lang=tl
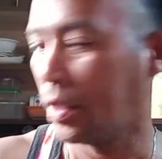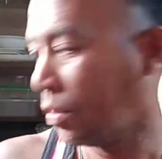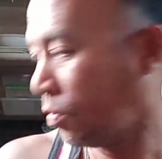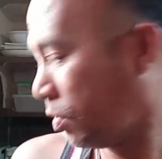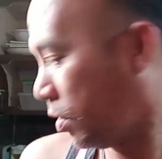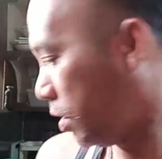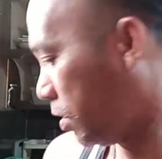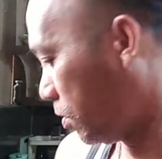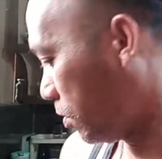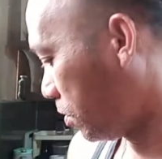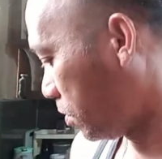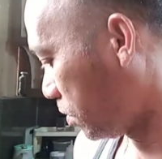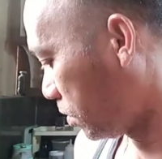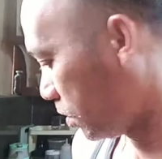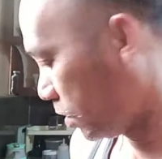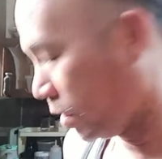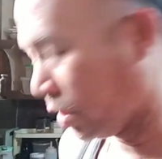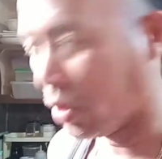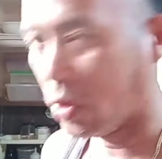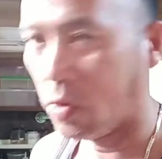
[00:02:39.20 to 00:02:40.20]
gawin nyo.
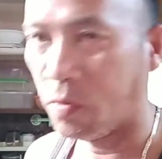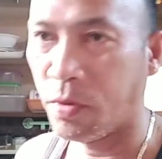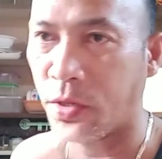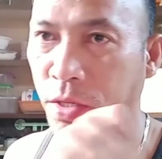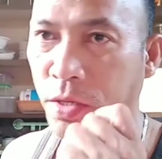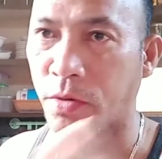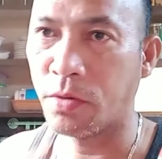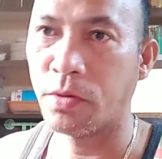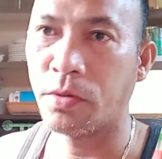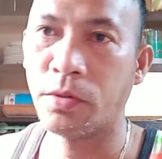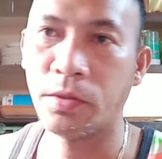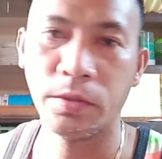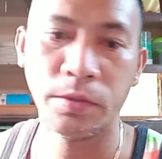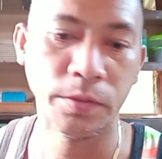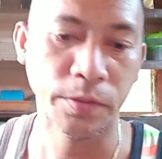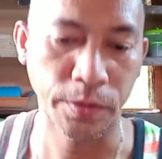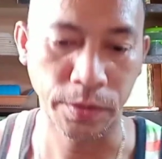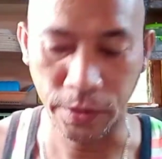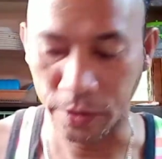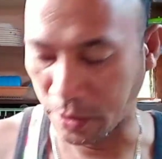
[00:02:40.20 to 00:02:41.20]
Inumin nyo,
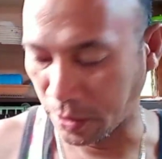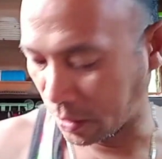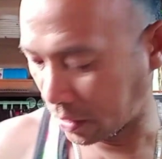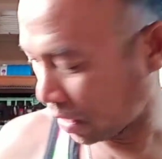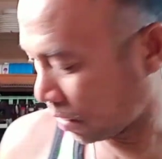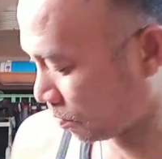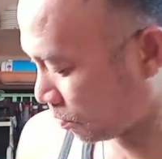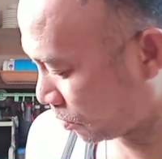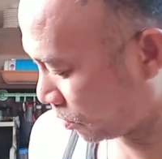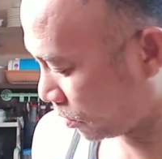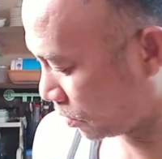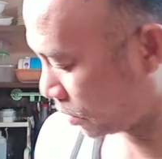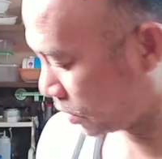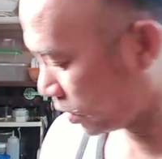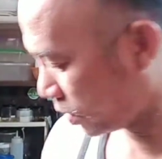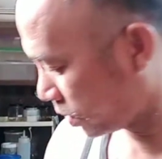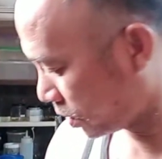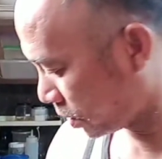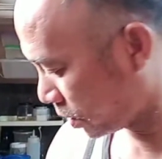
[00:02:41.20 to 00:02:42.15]
tapos